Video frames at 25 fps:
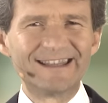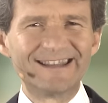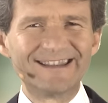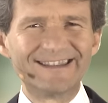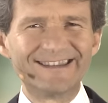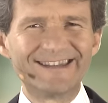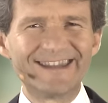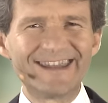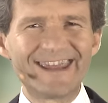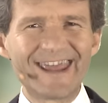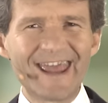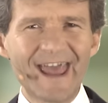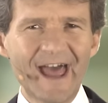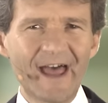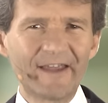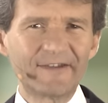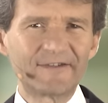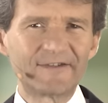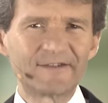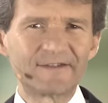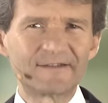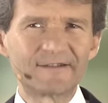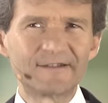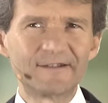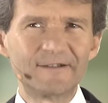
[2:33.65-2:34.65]
die
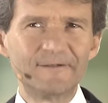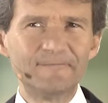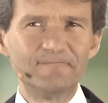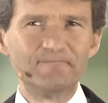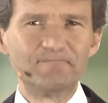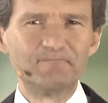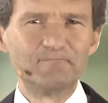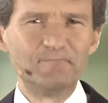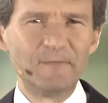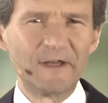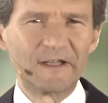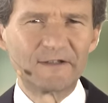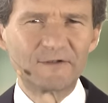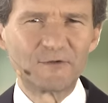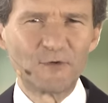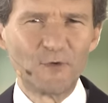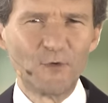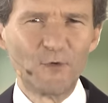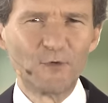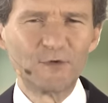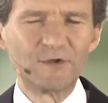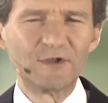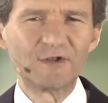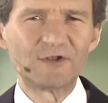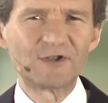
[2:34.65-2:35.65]
erste
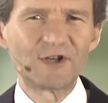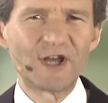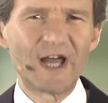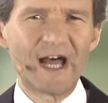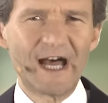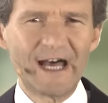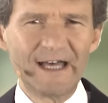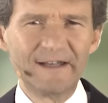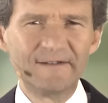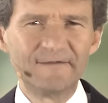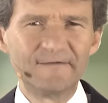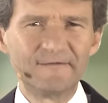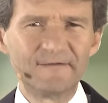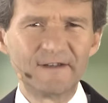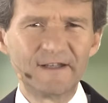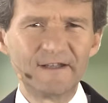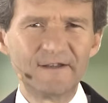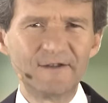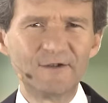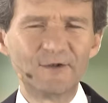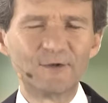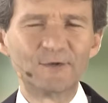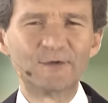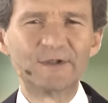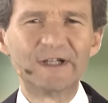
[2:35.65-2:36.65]
methodische
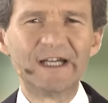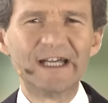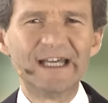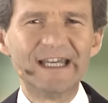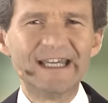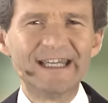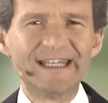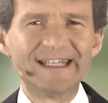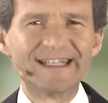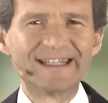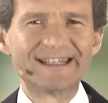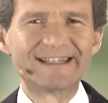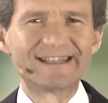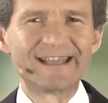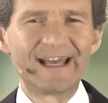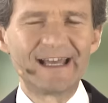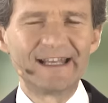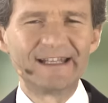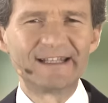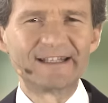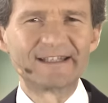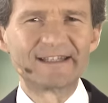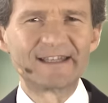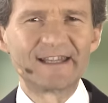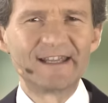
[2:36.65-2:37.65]
Anwendung
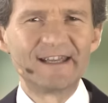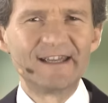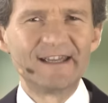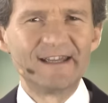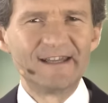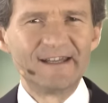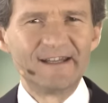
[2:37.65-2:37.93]
seines